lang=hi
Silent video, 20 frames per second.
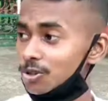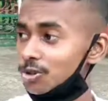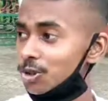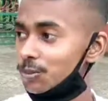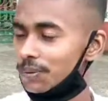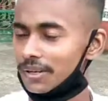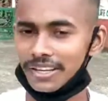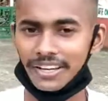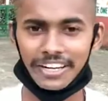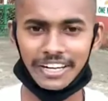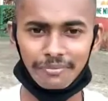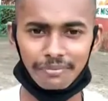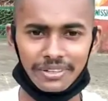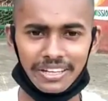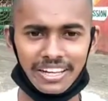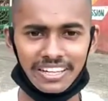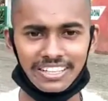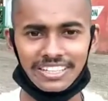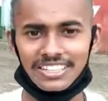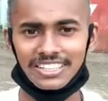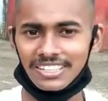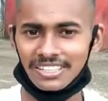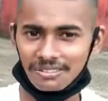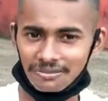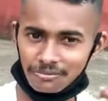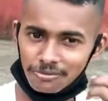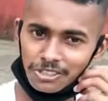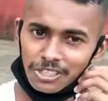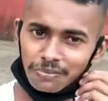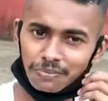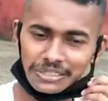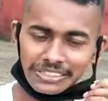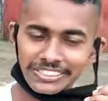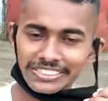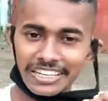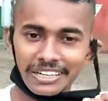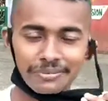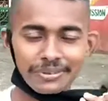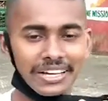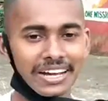धूप है गर्म भी आ गया मुझे
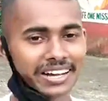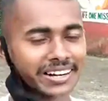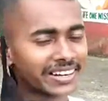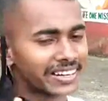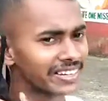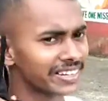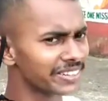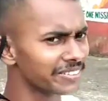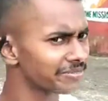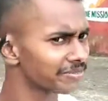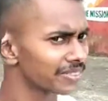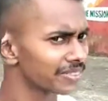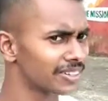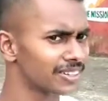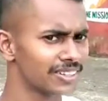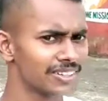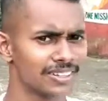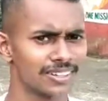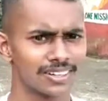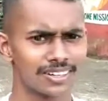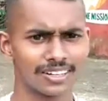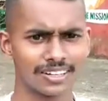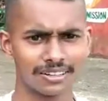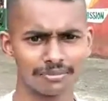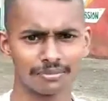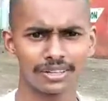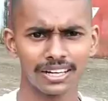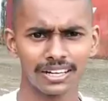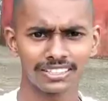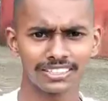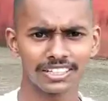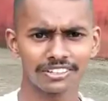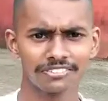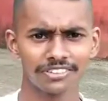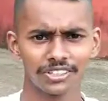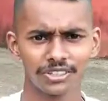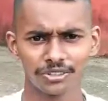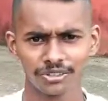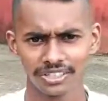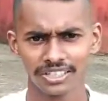पसीना भी आ रहा है आ, हाँ, मैं आज का
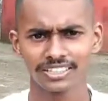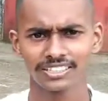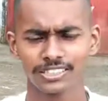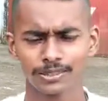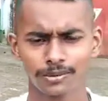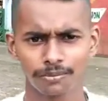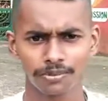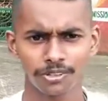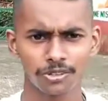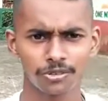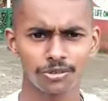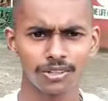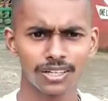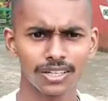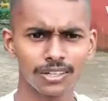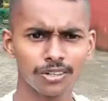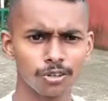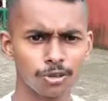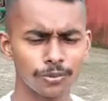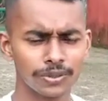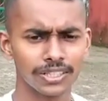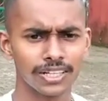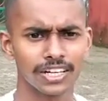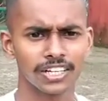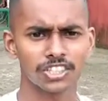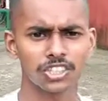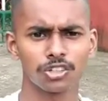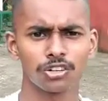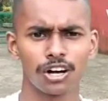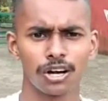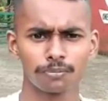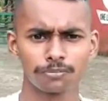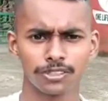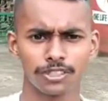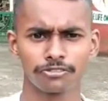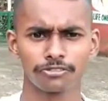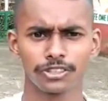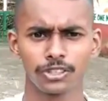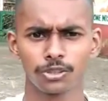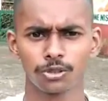वीडियो यही समाप्त करूंगा उम्मीद करता हूँ आप
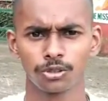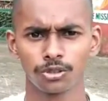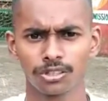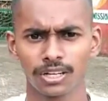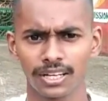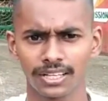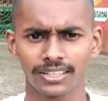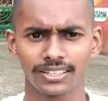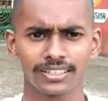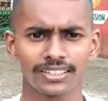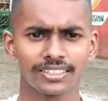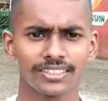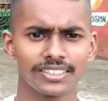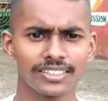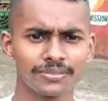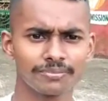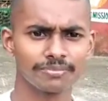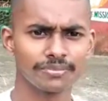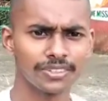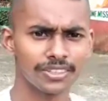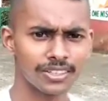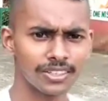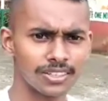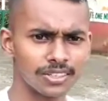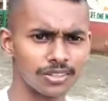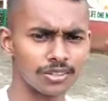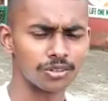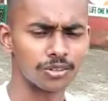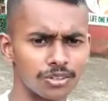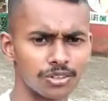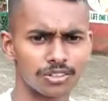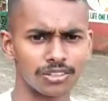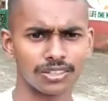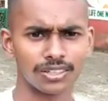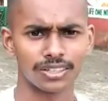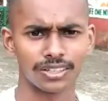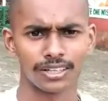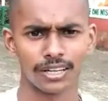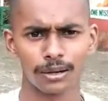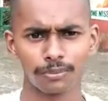सब वीडियो को लाइक करेंगे
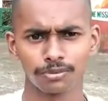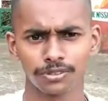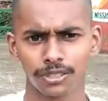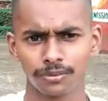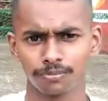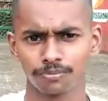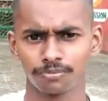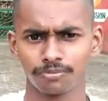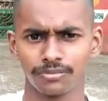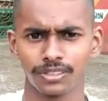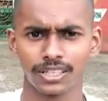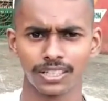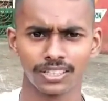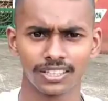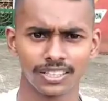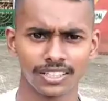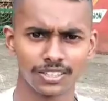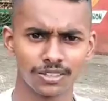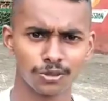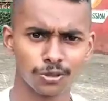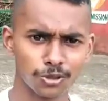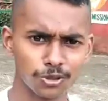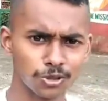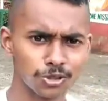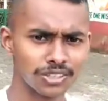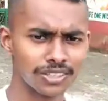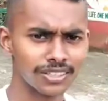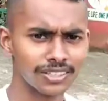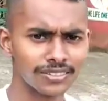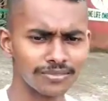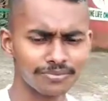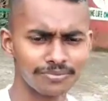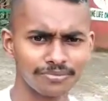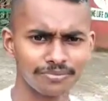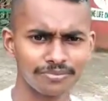और आप सब देख के खुश होंगे